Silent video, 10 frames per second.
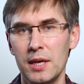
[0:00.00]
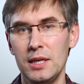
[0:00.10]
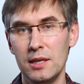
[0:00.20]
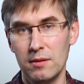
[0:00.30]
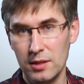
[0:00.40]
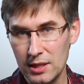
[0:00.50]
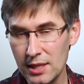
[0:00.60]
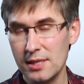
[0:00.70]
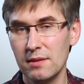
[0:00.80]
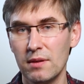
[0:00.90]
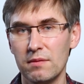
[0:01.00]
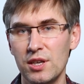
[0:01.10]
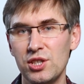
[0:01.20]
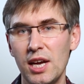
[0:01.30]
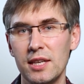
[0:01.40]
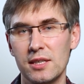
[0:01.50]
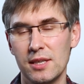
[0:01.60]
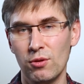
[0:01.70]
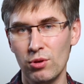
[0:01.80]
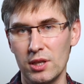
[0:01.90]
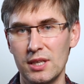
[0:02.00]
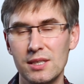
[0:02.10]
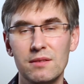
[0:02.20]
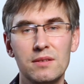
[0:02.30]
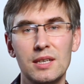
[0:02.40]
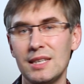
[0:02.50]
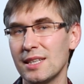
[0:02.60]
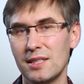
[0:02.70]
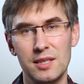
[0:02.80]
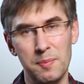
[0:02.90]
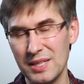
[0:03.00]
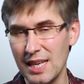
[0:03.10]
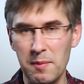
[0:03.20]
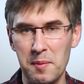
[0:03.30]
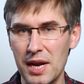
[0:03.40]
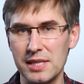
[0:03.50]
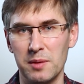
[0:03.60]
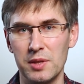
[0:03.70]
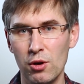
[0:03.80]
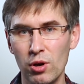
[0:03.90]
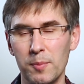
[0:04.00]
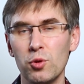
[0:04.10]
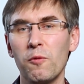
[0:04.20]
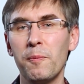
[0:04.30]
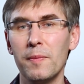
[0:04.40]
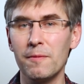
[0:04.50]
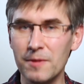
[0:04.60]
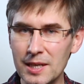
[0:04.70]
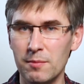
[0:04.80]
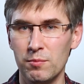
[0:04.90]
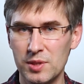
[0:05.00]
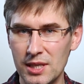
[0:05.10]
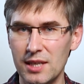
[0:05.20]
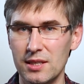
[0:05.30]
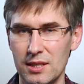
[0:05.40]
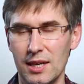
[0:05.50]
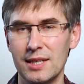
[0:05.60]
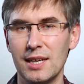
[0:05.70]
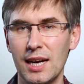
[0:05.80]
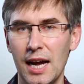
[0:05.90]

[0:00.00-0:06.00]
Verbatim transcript: И если вы выезжаете за город, если вы ездите по самым разным дорогам, то вы цените это